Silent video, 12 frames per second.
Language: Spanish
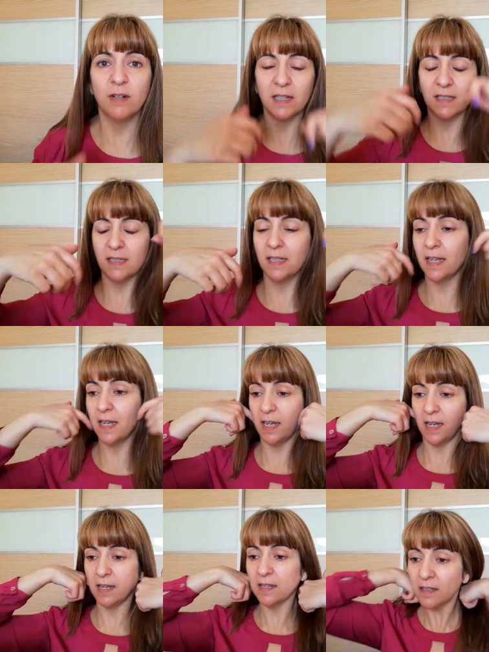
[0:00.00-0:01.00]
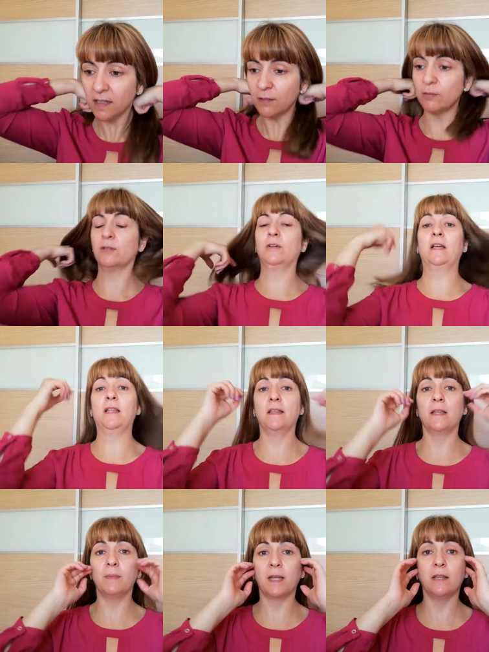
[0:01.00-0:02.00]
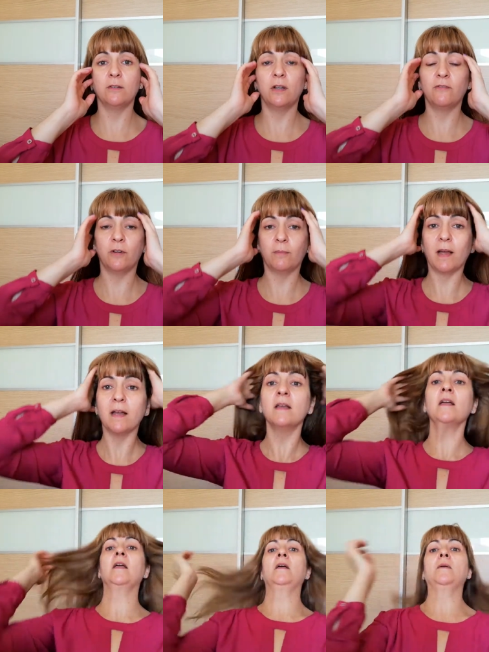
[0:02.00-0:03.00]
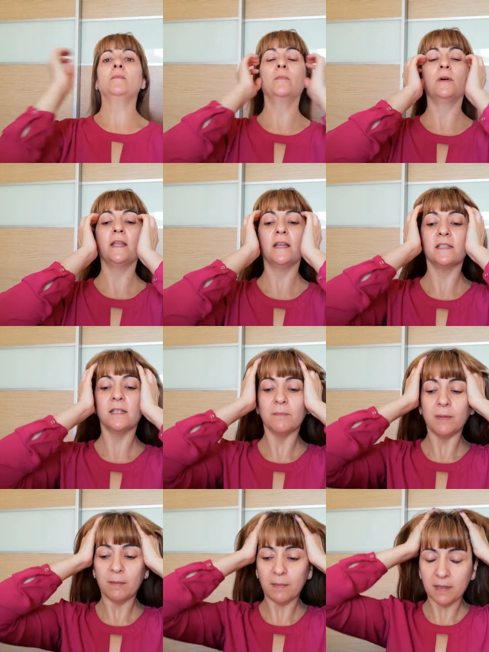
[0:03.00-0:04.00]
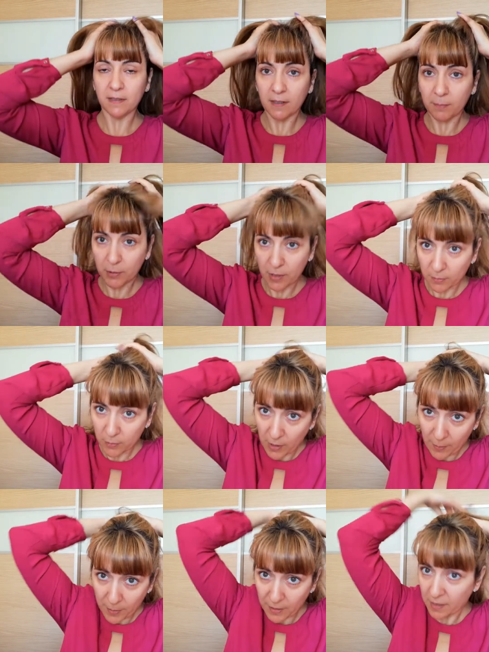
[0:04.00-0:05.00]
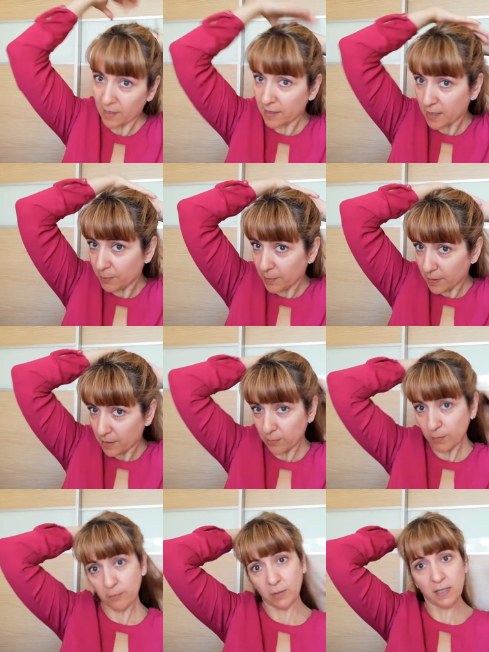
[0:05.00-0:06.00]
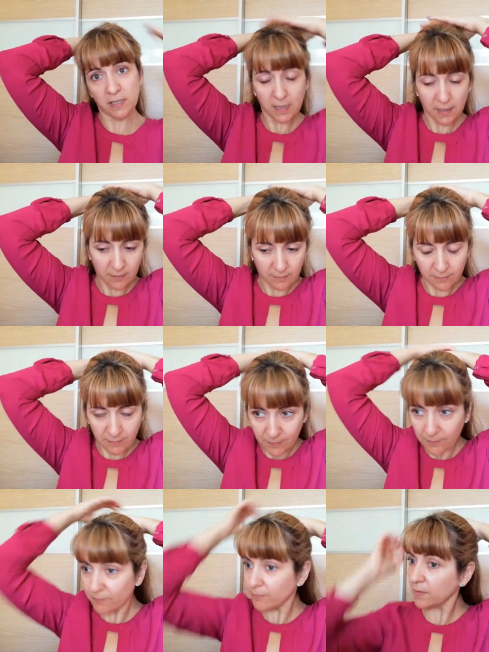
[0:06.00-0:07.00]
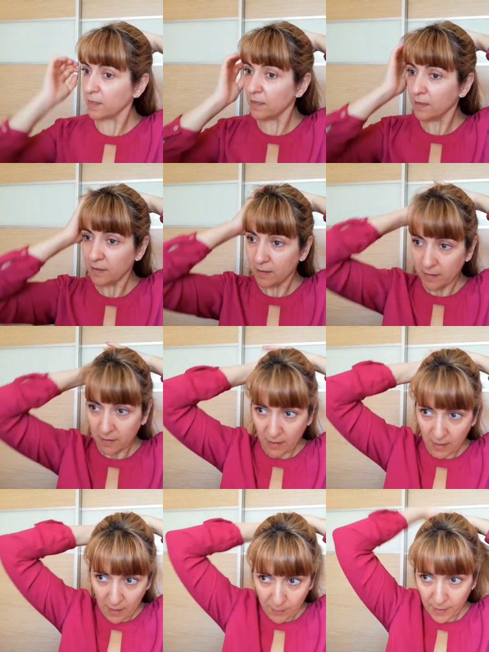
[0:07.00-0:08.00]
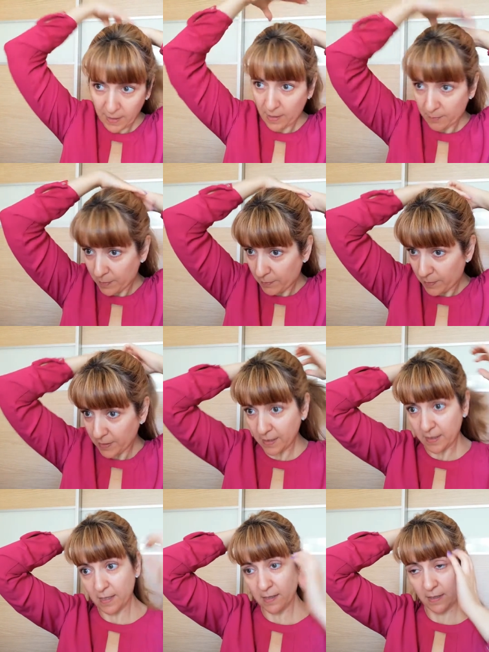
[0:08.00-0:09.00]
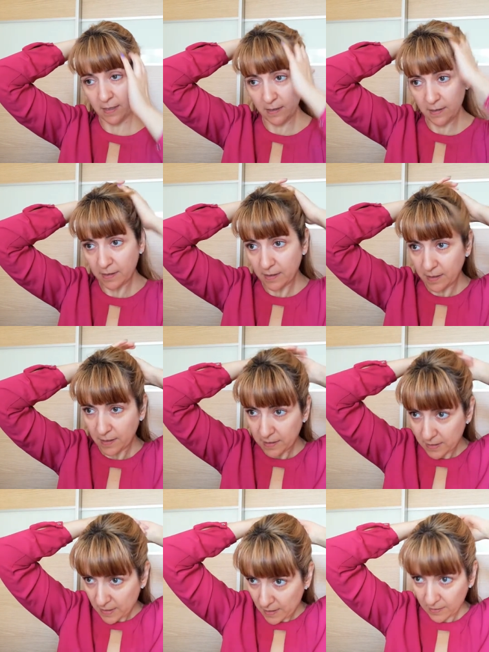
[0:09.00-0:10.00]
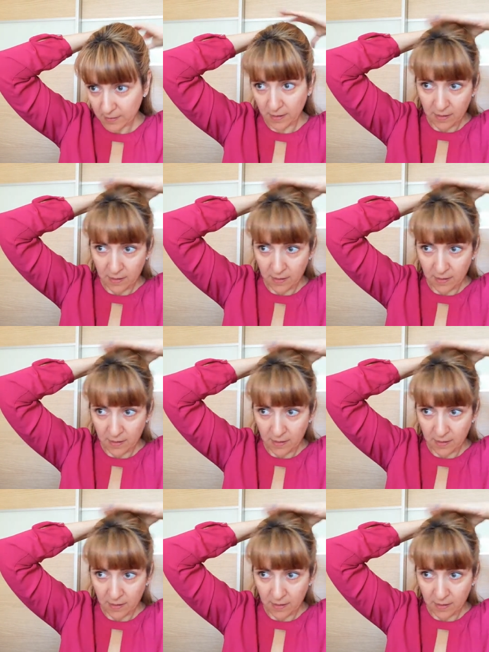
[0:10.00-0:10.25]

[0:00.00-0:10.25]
Así que, bueno, cada día me queda una forma. Voy a simplemente ponerme una pinza aquí para que no me moleste. Al aplicarme el maquillaje y ya está.